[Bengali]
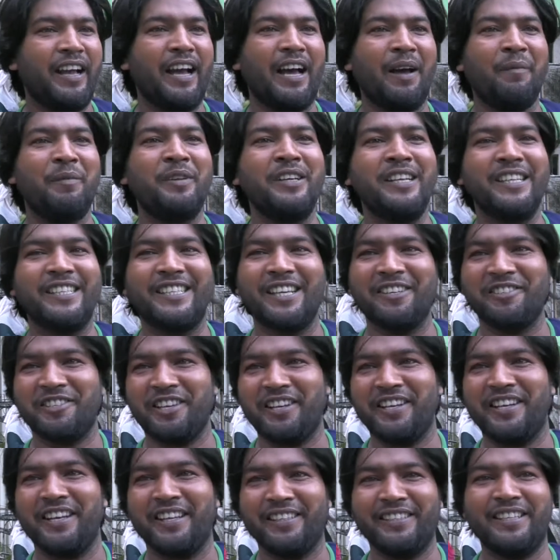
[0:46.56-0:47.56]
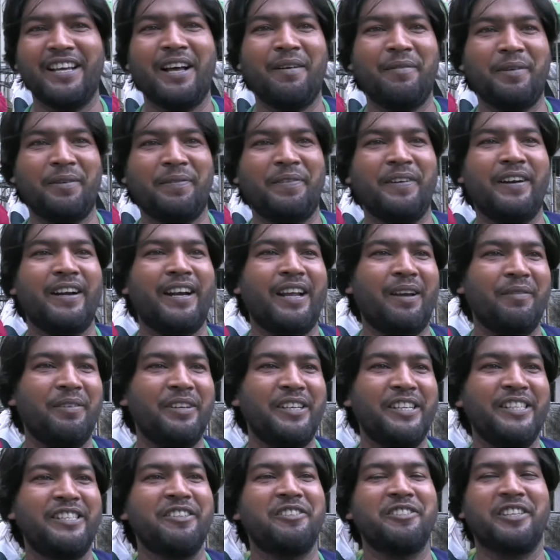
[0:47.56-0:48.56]
আমি নিজেও জানি না যে আমার ফ্ল্যাটে আমি
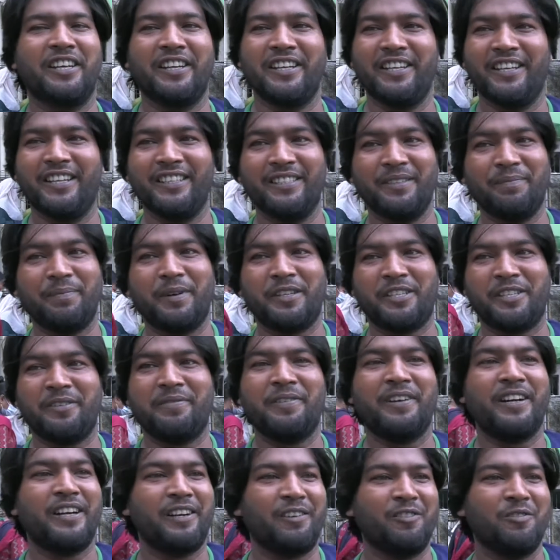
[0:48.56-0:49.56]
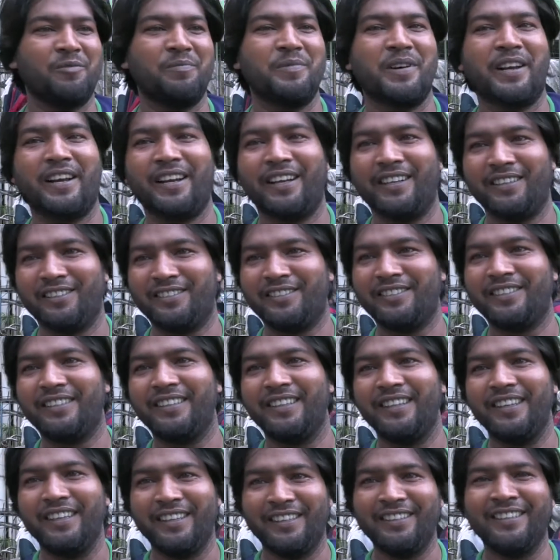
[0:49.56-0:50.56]
নিজেও জানি না যে পাশের ফ্ল্যাটে লোক মারা গেছে
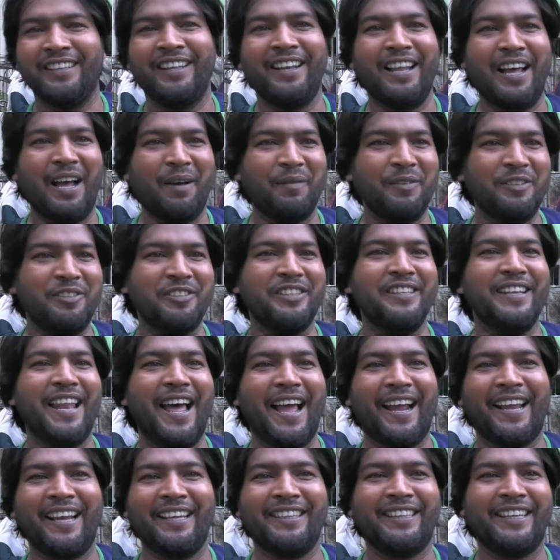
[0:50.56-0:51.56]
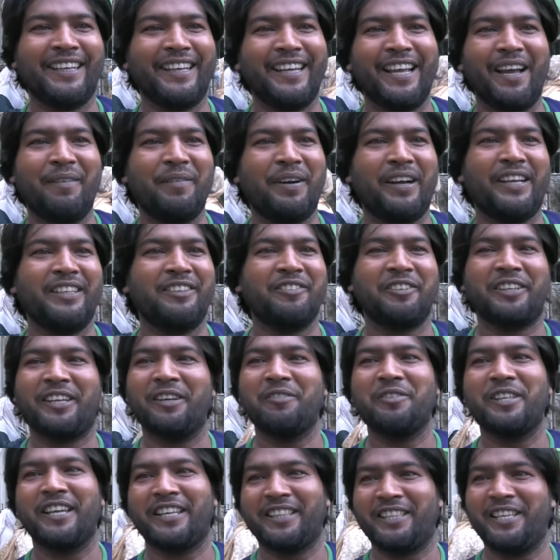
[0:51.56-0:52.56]
তাহলে আমি যদি না খেয়ে থাকি আমাকে তো
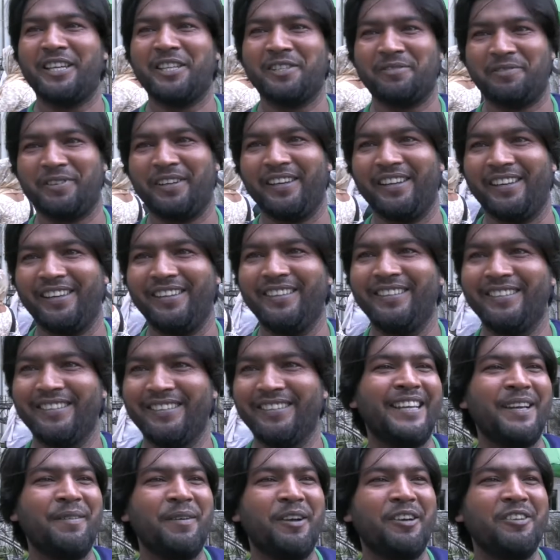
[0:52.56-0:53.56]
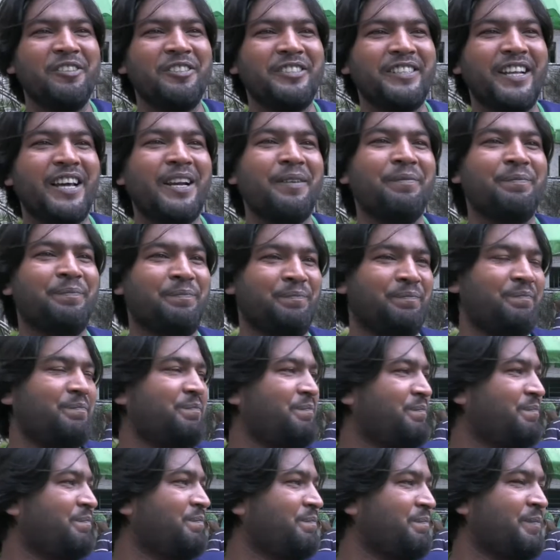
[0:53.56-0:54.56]
কেউ দেখতে আসবে না যে মানুষটার
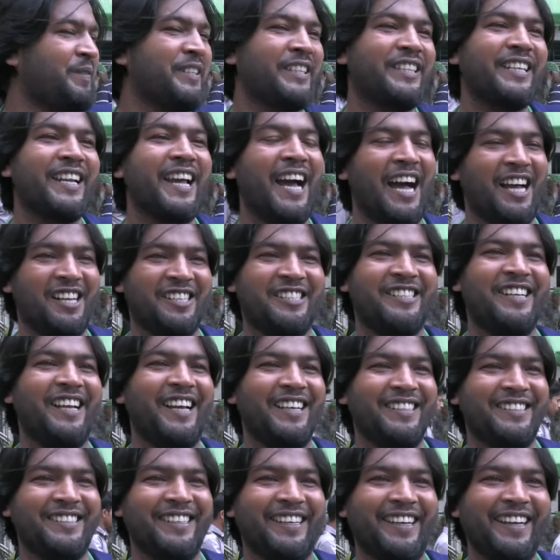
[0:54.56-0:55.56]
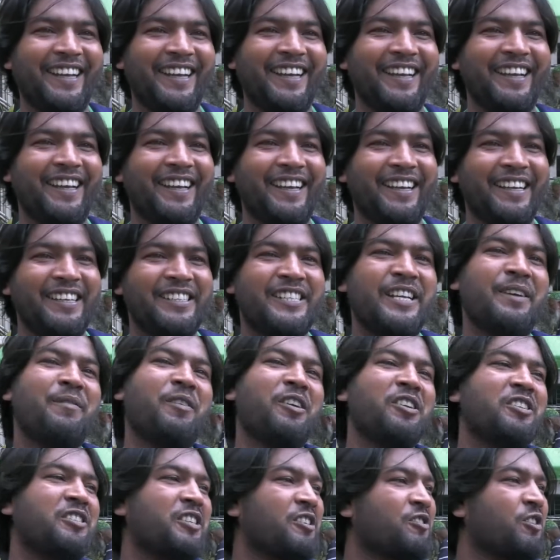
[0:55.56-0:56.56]
ভিতরে হাসি আছে সে
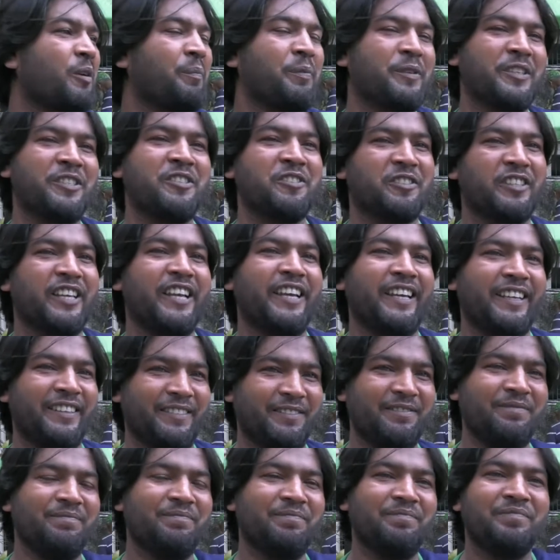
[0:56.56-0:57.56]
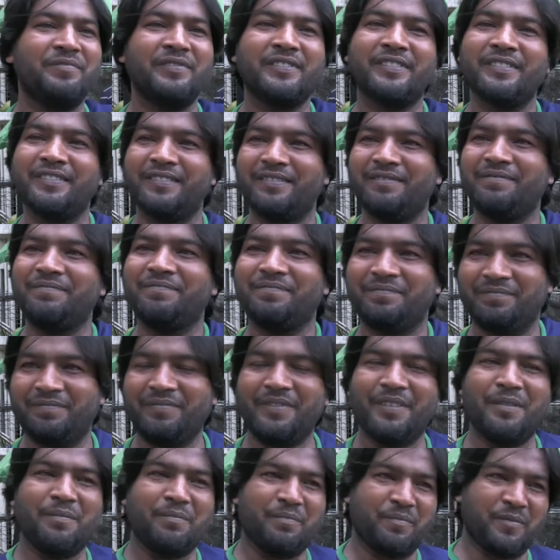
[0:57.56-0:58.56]
মানুষটা সব কিছুতেই
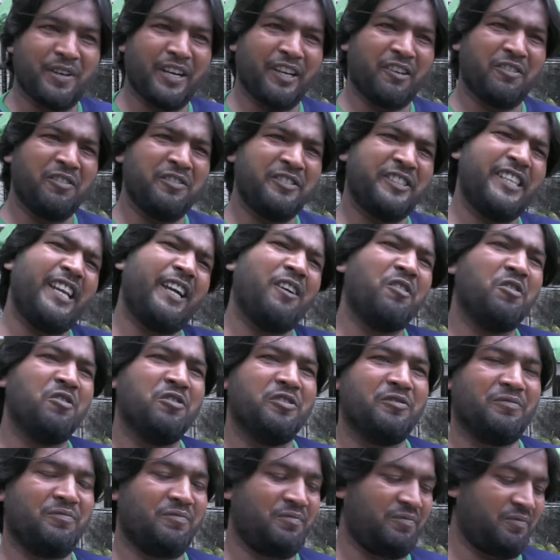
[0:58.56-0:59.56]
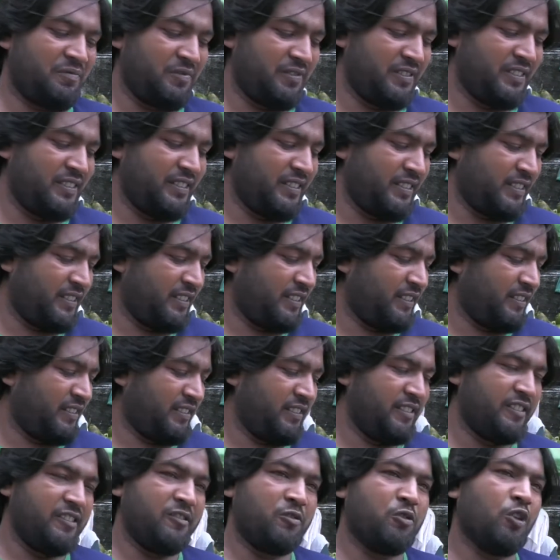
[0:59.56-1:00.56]
মনে করেন যে কোনো
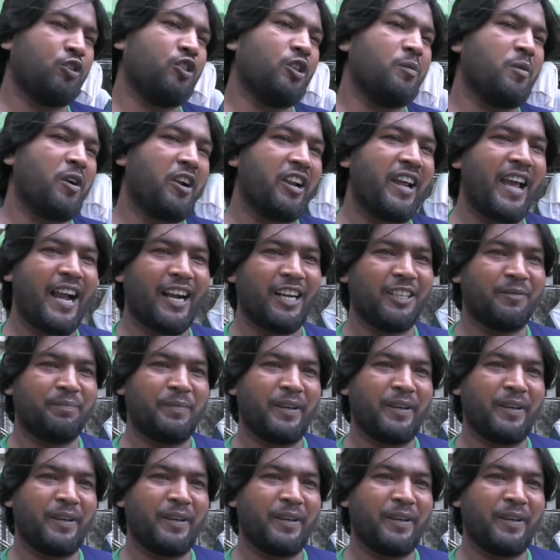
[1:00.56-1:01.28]
যত বড়ই আঘাত